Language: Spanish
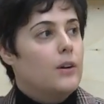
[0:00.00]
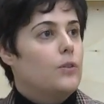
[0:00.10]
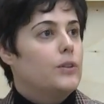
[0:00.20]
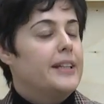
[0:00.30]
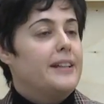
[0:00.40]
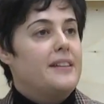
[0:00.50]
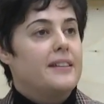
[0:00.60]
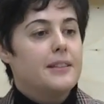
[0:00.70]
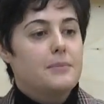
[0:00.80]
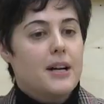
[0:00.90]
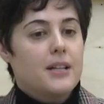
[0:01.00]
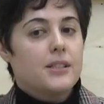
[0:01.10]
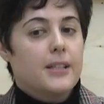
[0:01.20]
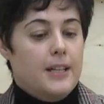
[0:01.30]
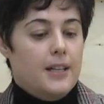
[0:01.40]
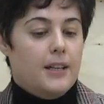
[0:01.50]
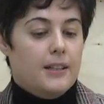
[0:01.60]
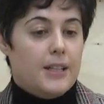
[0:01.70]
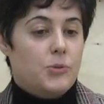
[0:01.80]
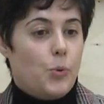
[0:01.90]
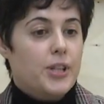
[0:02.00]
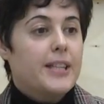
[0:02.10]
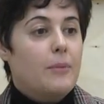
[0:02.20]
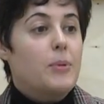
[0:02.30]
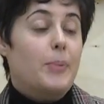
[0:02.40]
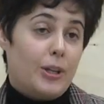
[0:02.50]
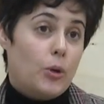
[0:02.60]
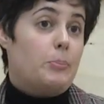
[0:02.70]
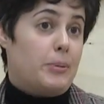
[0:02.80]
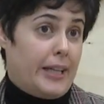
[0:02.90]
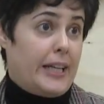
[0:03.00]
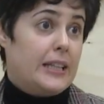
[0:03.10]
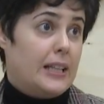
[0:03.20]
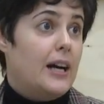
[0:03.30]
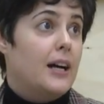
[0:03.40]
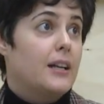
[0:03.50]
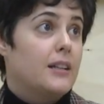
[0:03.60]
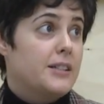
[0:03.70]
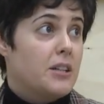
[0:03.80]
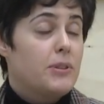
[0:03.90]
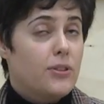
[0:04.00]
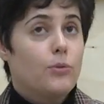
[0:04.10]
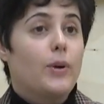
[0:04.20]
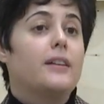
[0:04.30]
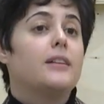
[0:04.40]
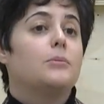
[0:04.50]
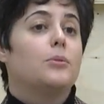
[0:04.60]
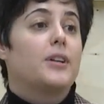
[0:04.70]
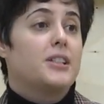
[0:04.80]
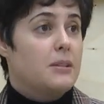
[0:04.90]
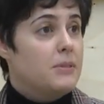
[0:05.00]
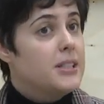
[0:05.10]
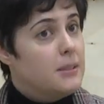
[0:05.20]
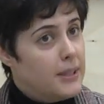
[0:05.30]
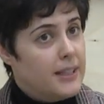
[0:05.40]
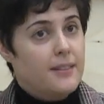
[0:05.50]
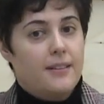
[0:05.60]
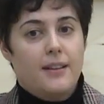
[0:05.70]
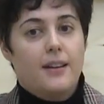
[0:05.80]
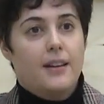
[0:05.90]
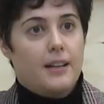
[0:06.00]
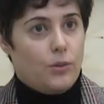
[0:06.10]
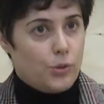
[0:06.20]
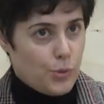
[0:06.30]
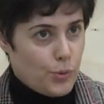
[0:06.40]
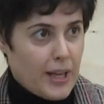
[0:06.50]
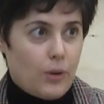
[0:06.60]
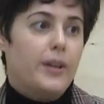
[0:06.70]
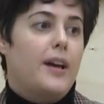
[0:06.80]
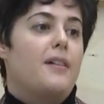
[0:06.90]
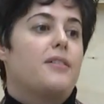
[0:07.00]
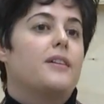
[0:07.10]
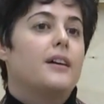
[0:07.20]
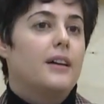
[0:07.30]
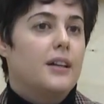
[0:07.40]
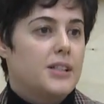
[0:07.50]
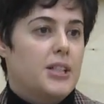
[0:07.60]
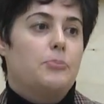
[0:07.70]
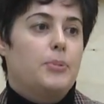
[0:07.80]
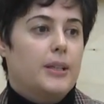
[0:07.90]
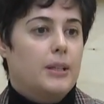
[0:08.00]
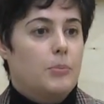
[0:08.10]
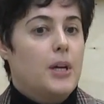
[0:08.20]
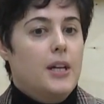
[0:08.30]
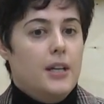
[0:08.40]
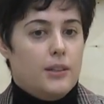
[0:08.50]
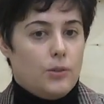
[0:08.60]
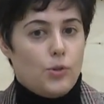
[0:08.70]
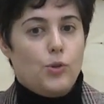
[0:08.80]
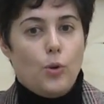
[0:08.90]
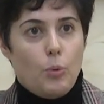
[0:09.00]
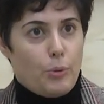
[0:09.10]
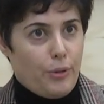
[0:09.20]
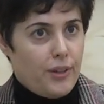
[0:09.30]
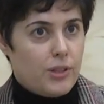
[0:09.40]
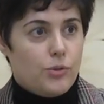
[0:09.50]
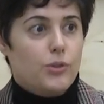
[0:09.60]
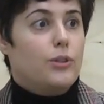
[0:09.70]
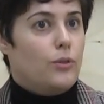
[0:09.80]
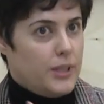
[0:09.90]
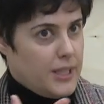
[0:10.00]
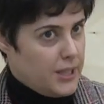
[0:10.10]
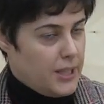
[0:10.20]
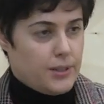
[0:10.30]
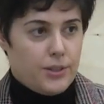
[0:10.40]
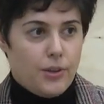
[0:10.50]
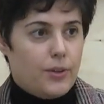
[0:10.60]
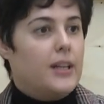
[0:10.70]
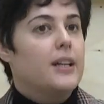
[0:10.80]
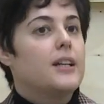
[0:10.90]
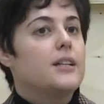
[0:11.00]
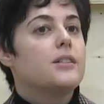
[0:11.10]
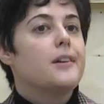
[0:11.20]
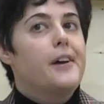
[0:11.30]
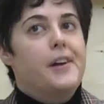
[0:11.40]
con iniciativas Después también para no precarizar el servicio educativo, que se visibilice, reconstruya lo que hace, siempre no solo el proceso, sino estas tensiones.